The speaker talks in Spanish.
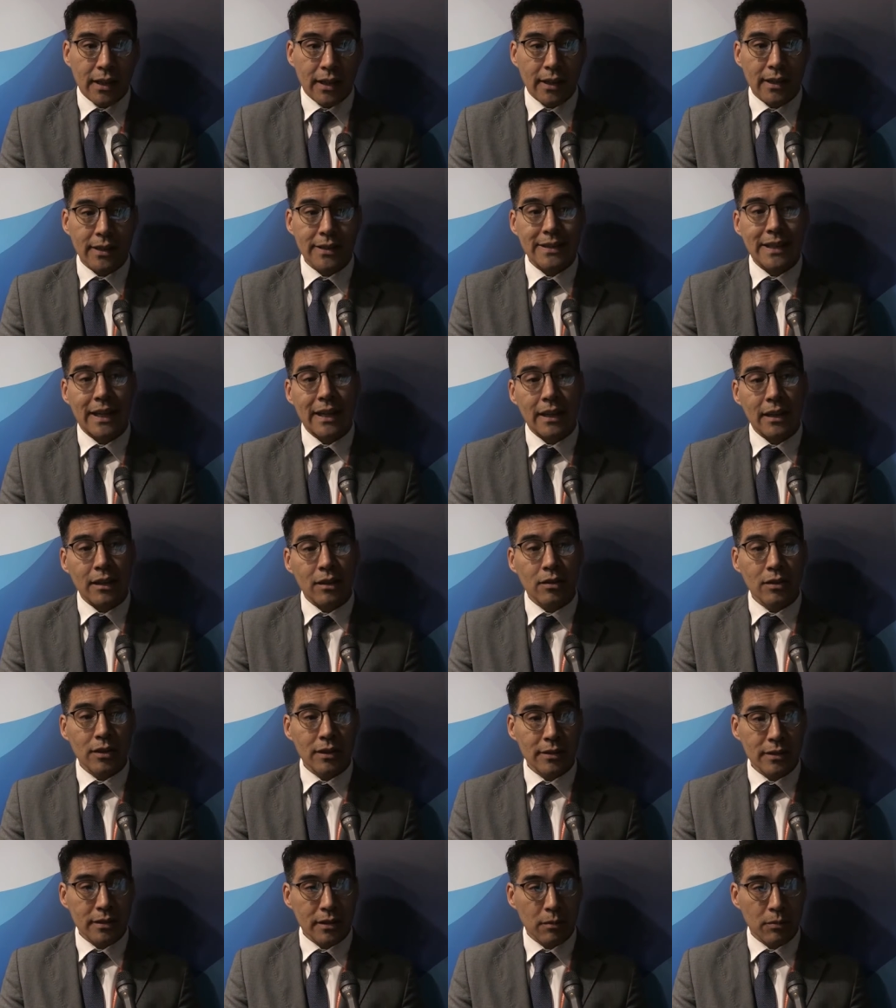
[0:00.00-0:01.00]
es ahí
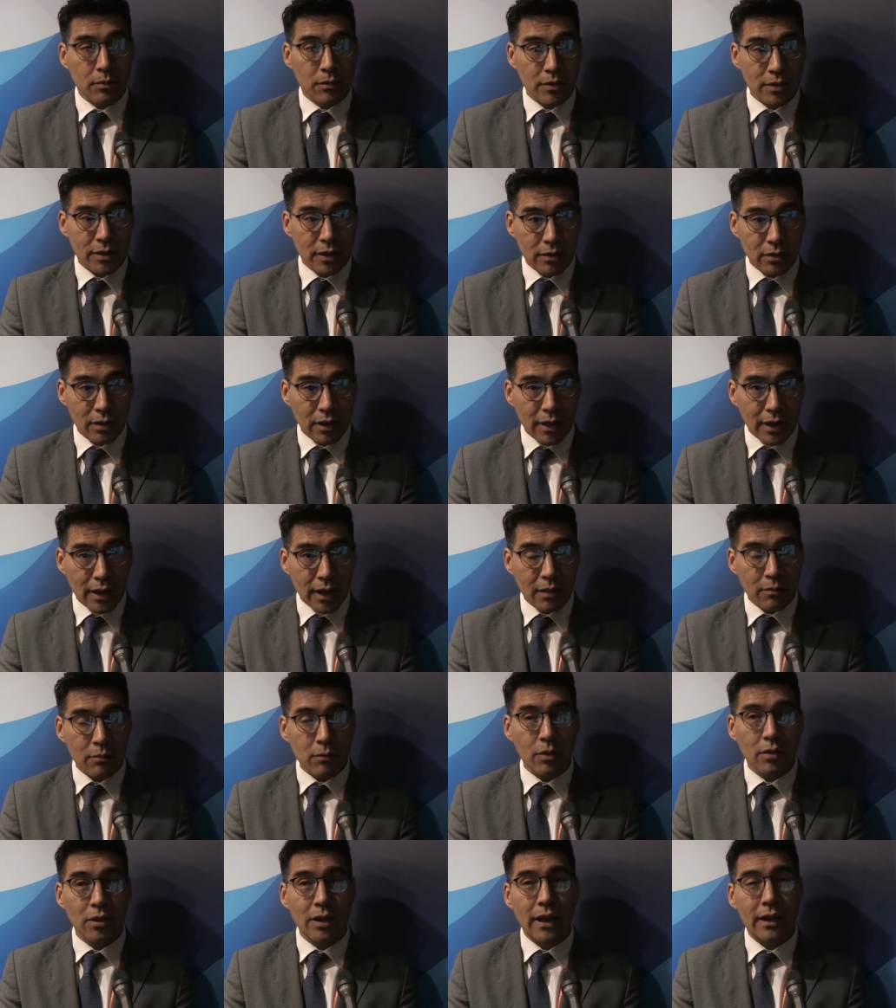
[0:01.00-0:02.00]
donde se está produciendo el cambio.